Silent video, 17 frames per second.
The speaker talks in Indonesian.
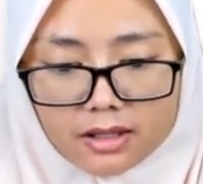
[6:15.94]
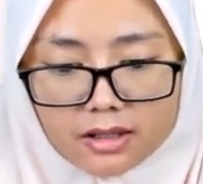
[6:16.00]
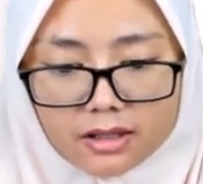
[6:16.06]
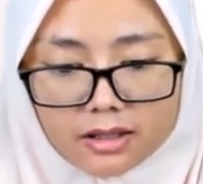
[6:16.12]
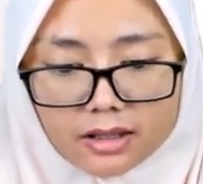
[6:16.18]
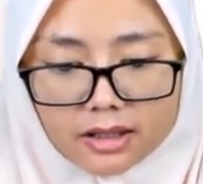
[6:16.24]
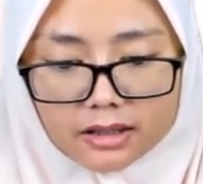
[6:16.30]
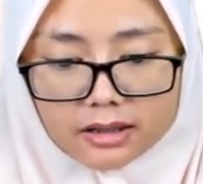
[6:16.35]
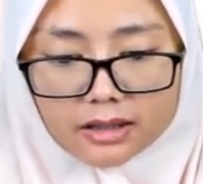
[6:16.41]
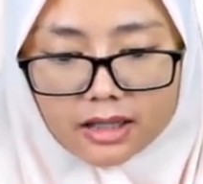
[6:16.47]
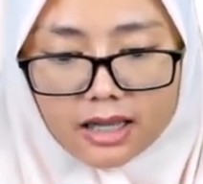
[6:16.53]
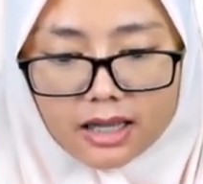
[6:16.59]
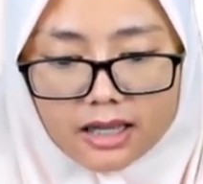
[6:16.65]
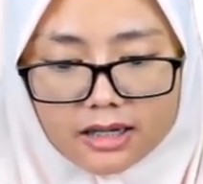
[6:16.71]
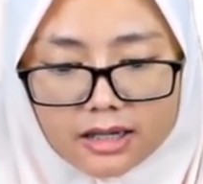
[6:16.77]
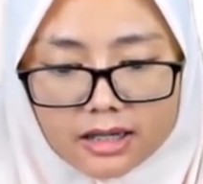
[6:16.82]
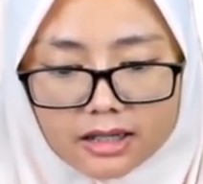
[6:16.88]
Nah,
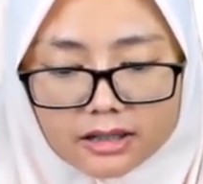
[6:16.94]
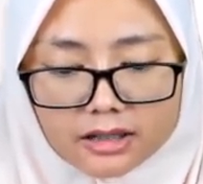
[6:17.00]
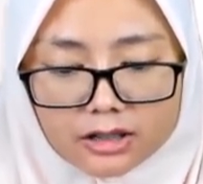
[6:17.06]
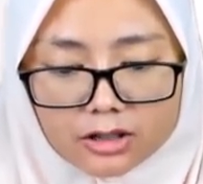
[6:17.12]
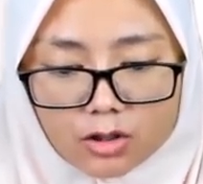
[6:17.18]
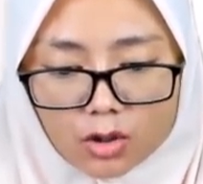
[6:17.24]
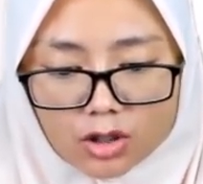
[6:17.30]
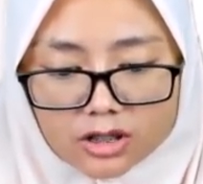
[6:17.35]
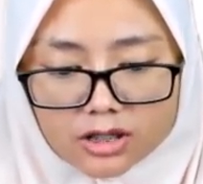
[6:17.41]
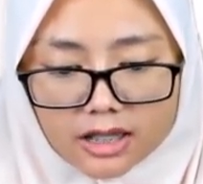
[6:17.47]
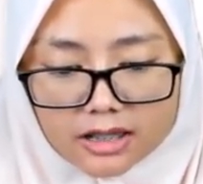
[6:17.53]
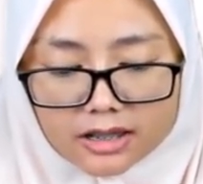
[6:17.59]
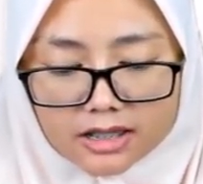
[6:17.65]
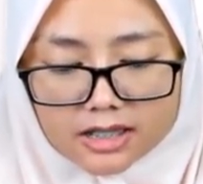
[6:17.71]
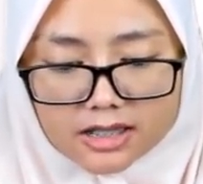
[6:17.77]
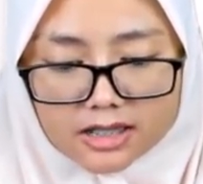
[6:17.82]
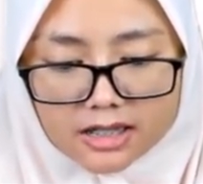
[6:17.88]
tekanan
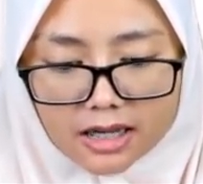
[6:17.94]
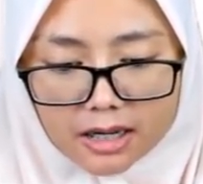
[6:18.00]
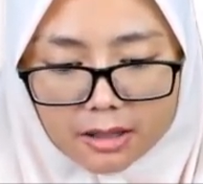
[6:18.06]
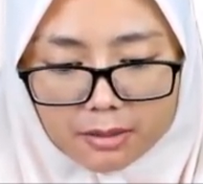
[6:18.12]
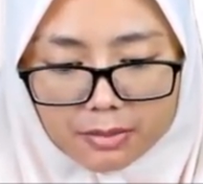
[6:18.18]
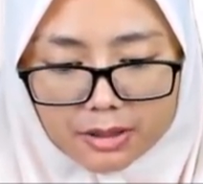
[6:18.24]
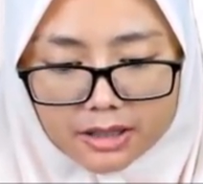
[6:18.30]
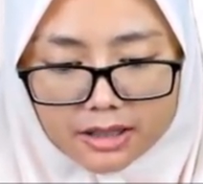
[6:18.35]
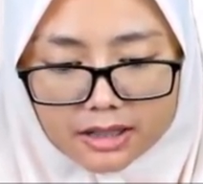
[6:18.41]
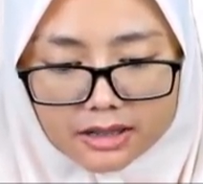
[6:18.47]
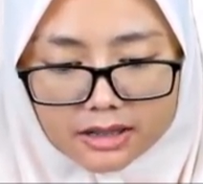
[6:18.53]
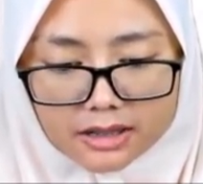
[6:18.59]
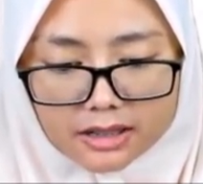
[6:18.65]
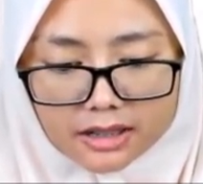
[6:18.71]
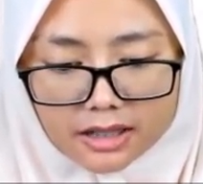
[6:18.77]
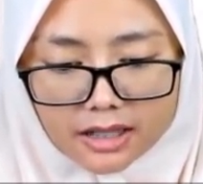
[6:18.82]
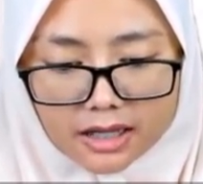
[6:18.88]
hidrostatisnya pada
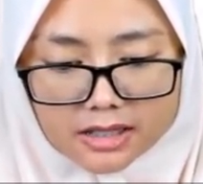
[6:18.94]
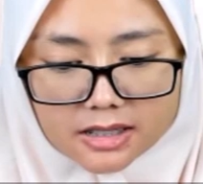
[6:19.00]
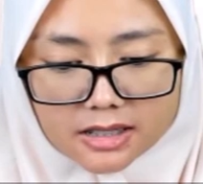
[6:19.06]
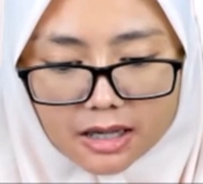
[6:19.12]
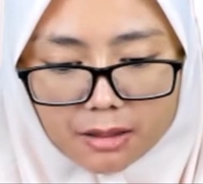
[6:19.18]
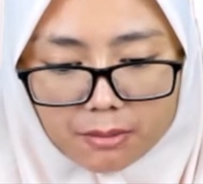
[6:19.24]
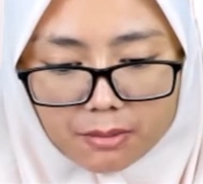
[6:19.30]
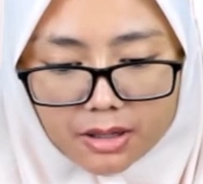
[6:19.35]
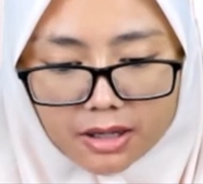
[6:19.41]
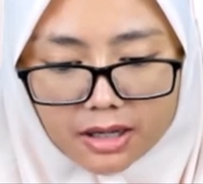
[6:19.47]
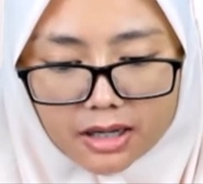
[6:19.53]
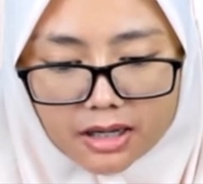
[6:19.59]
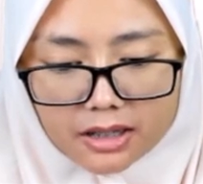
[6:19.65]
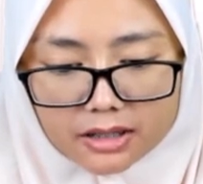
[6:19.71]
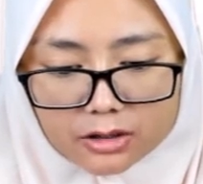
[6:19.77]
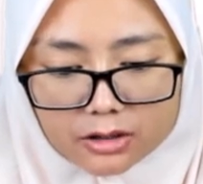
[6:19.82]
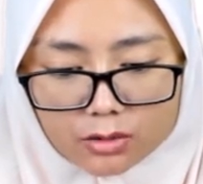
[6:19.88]
titik yang sama
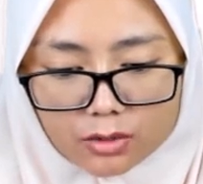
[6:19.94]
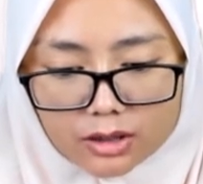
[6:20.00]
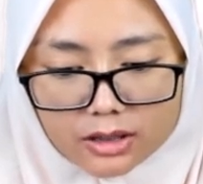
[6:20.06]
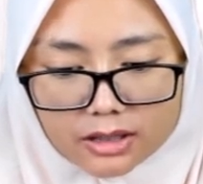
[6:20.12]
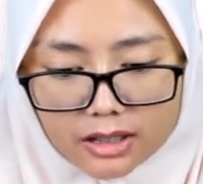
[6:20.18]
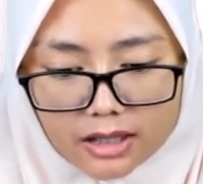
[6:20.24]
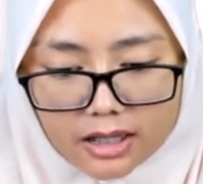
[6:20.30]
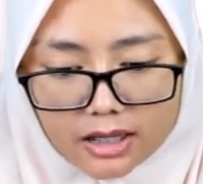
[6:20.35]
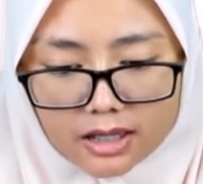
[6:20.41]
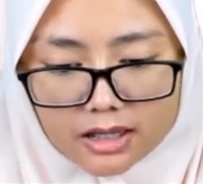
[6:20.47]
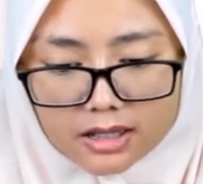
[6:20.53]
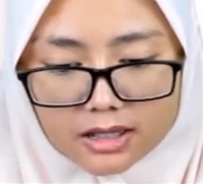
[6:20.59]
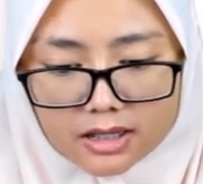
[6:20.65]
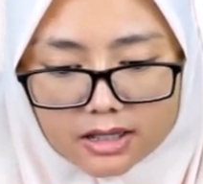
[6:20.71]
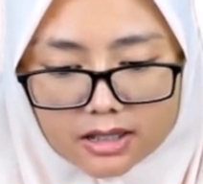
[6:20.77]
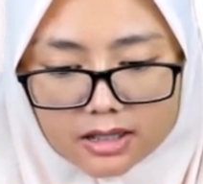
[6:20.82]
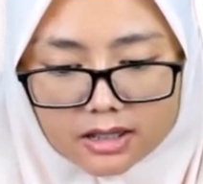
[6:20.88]
itu adalah
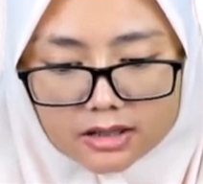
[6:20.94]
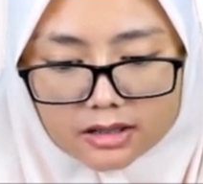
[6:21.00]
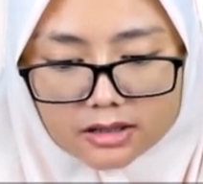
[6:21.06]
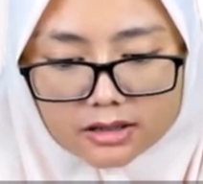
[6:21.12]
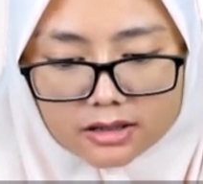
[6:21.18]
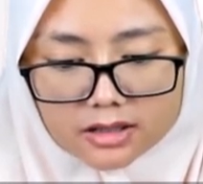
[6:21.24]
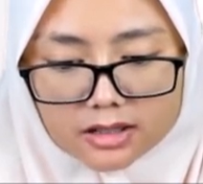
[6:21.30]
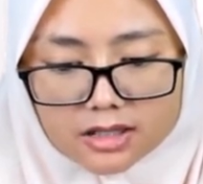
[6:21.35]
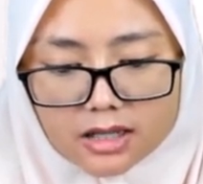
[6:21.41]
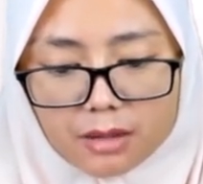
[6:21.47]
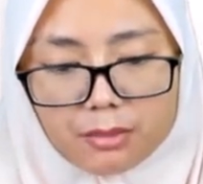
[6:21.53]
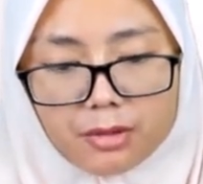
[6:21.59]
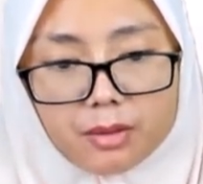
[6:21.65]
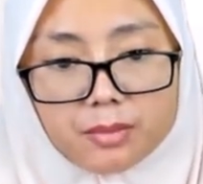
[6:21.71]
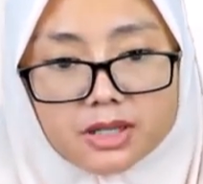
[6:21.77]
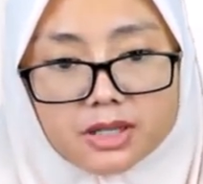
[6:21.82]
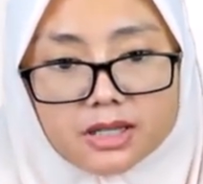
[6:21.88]
e, sama
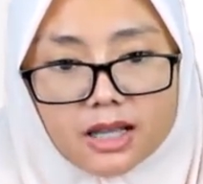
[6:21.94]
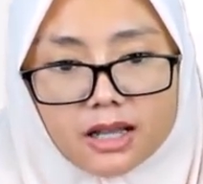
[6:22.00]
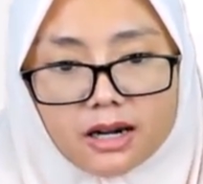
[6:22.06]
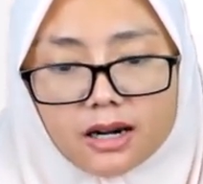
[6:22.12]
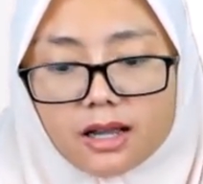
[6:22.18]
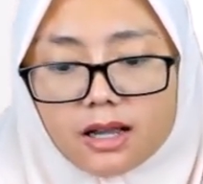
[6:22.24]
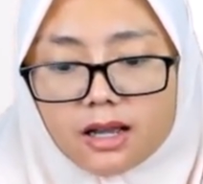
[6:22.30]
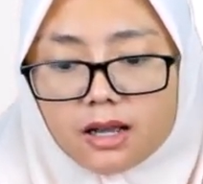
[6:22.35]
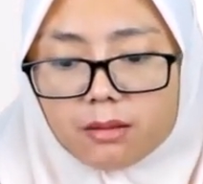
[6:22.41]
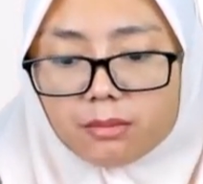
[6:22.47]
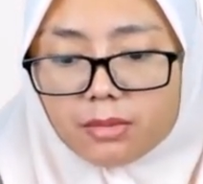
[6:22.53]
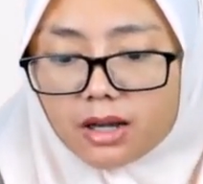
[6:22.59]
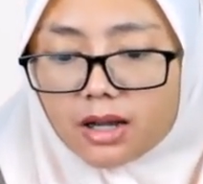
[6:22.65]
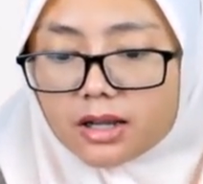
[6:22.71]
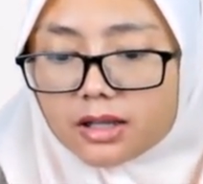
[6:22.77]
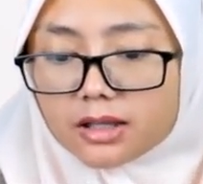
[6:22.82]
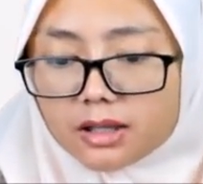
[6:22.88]
besar.
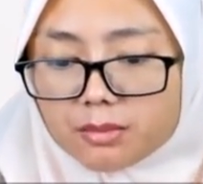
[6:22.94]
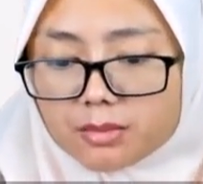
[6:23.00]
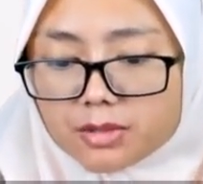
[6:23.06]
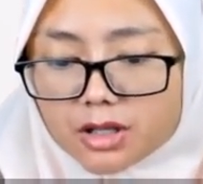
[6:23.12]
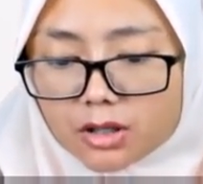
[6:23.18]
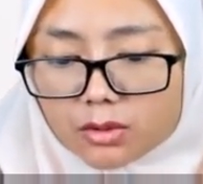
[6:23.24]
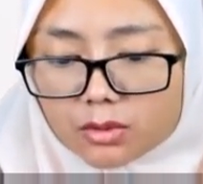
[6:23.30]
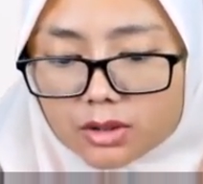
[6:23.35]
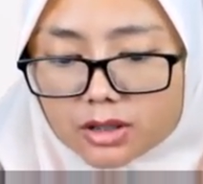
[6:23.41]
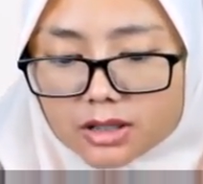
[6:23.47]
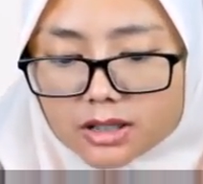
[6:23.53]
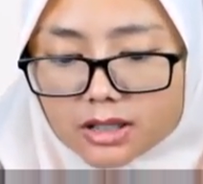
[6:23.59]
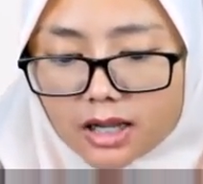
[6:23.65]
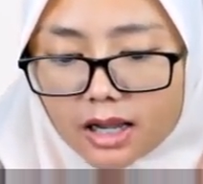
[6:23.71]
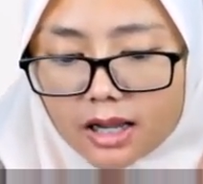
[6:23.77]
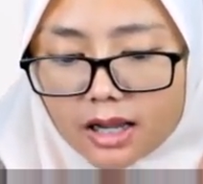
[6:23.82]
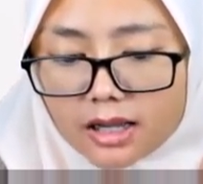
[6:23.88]
Maka kita bisa
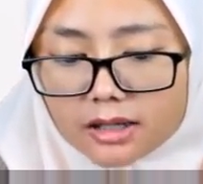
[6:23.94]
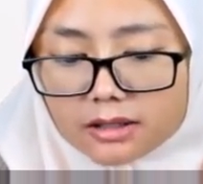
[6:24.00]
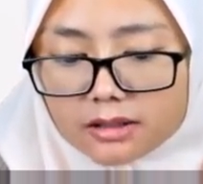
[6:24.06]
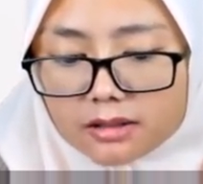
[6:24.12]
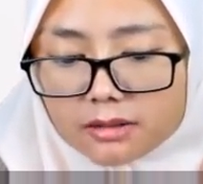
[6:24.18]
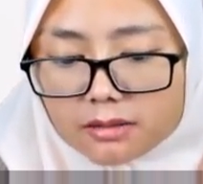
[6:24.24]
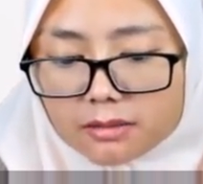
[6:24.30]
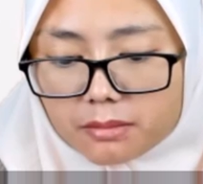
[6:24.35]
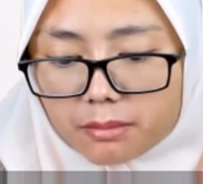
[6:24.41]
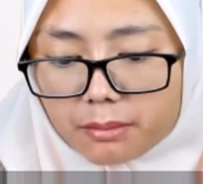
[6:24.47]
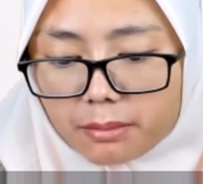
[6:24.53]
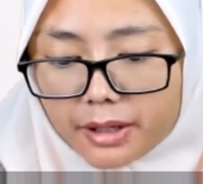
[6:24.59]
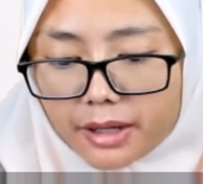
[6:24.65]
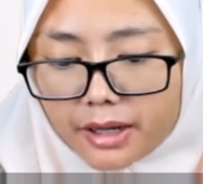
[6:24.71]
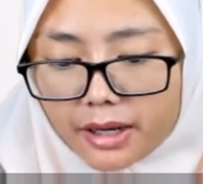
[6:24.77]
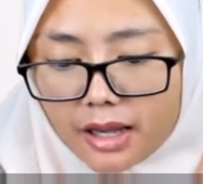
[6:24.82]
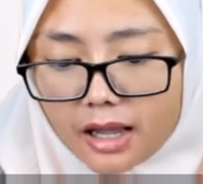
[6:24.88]
tuliskan
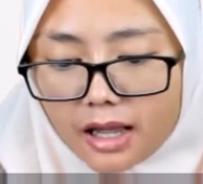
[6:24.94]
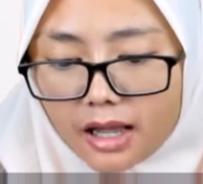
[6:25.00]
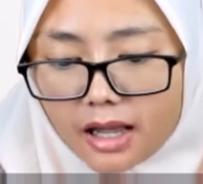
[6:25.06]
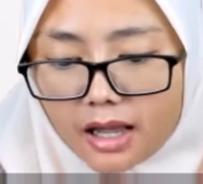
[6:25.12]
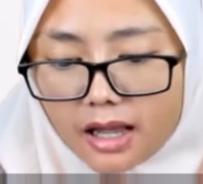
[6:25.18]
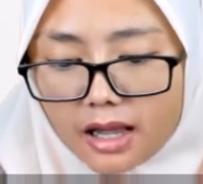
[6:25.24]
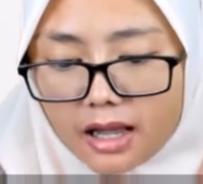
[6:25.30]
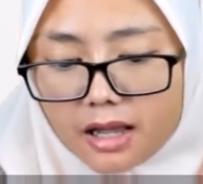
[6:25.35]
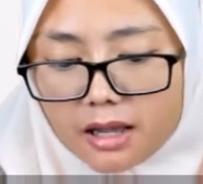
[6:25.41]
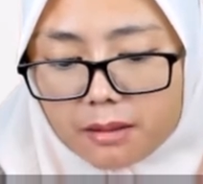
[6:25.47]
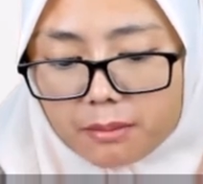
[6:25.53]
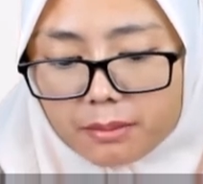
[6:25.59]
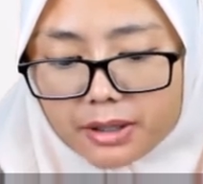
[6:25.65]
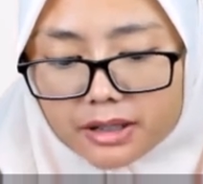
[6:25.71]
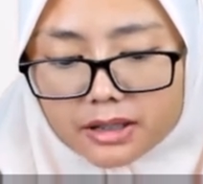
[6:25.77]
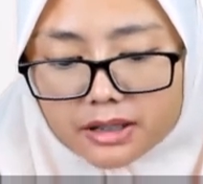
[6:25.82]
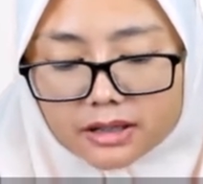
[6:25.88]
PA, P
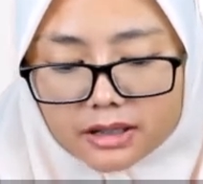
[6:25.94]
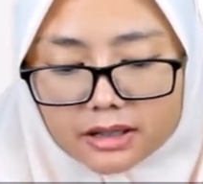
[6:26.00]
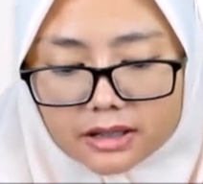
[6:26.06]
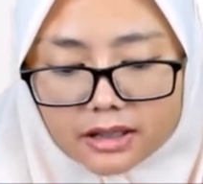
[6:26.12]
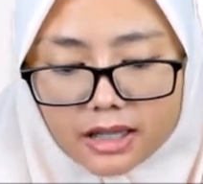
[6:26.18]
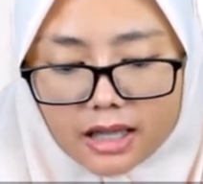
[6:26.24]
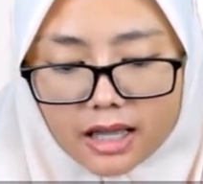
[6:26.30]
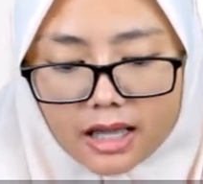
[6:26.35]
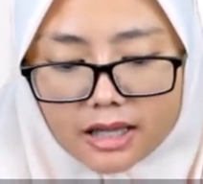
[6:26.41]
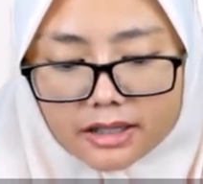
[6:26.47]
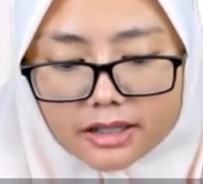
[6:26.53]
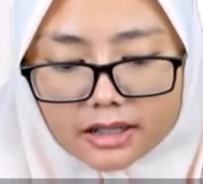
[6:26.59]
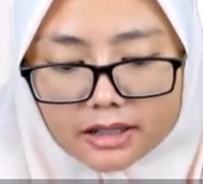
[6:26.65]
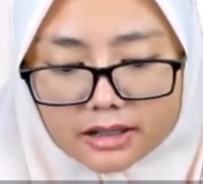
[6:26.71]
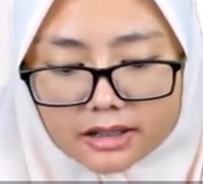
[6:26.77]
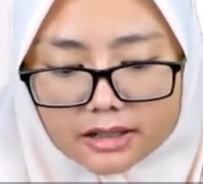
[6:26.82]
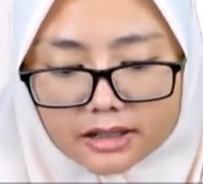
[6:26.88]
di titik A yang
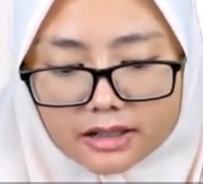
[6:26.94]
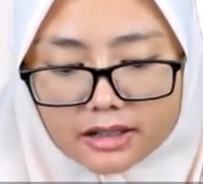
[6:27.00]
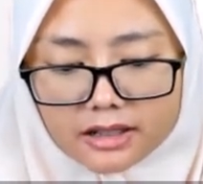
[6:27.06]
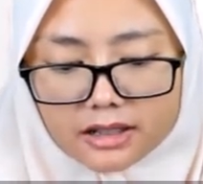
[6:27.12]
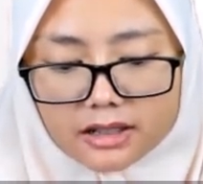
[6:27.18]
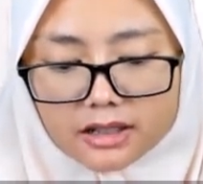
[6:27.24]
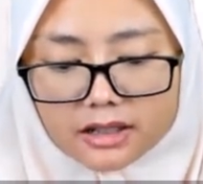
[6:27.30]
ini